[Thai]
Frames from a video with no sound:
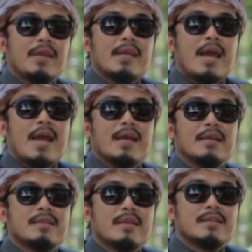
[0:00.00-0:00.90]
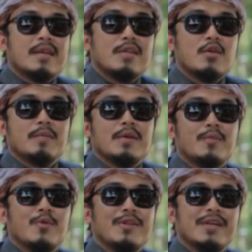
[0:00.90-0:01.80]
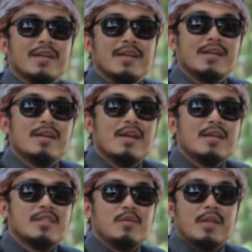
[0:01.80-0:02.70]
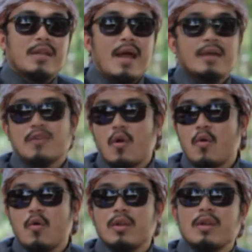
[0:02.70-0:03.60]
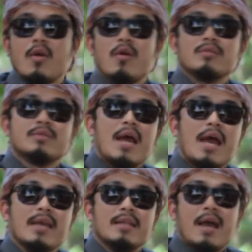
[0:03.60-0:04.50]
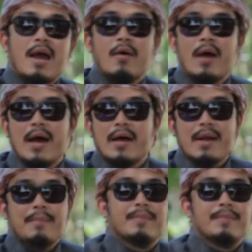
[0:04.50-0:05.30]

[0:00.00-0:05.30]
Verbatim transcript: นวนิยายสัจนิยมที่พูดถึงชีวิตรักสองคนของชายชาวอาหรั